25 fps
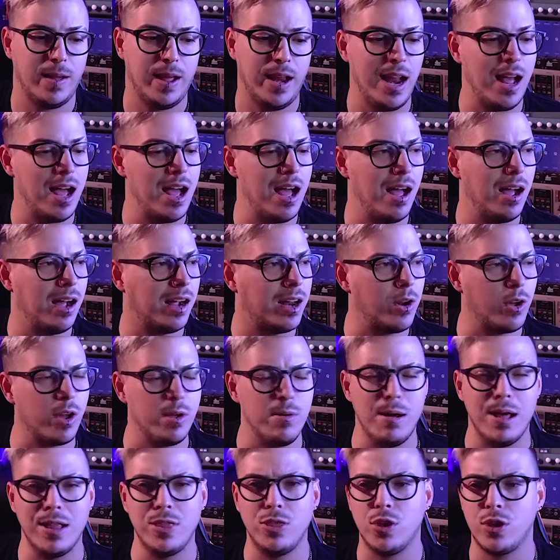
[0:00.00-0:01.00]
era creo que
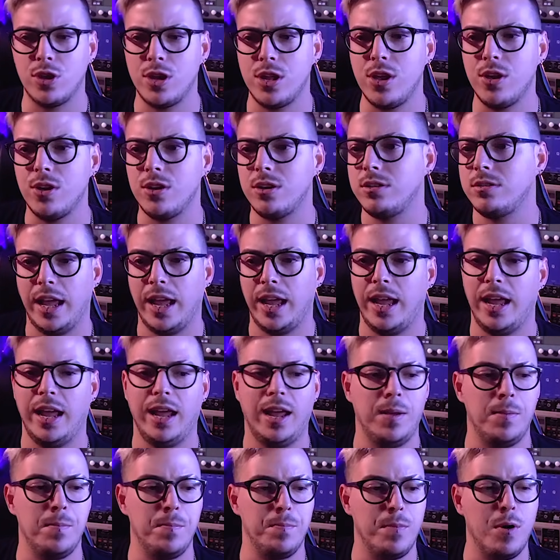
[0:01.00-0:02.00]
bandoneón,
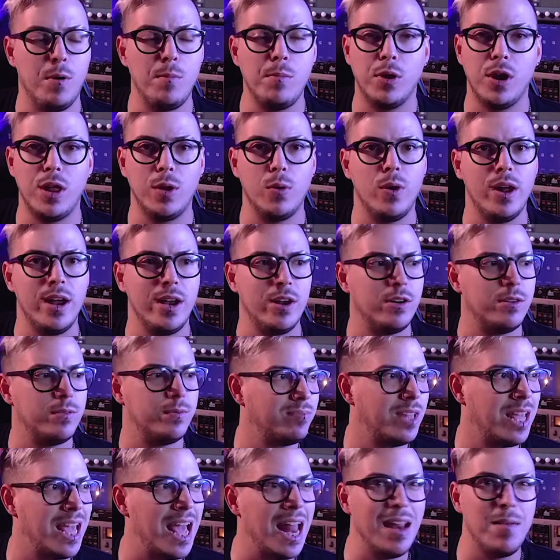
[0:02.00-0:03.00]
eh, bombo legüero
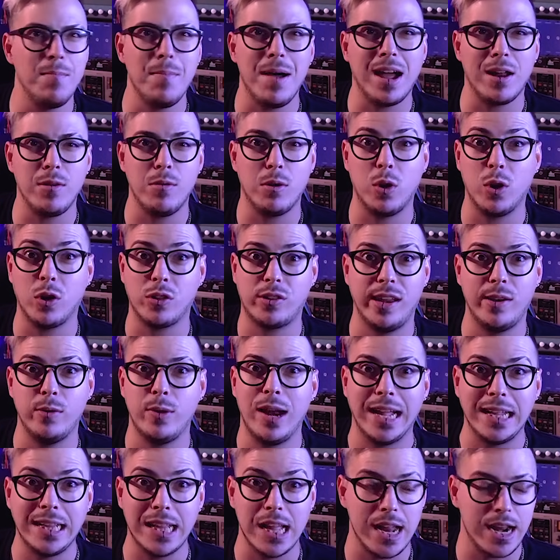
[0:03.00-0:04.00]
y alguien más que no me acuerdo si era
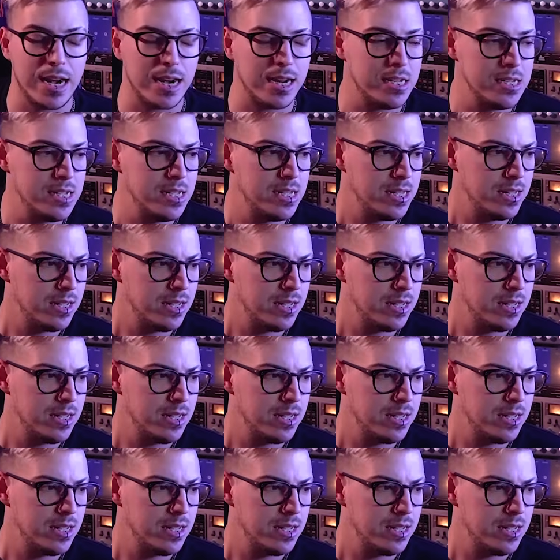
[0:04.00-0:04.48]
una guitarra,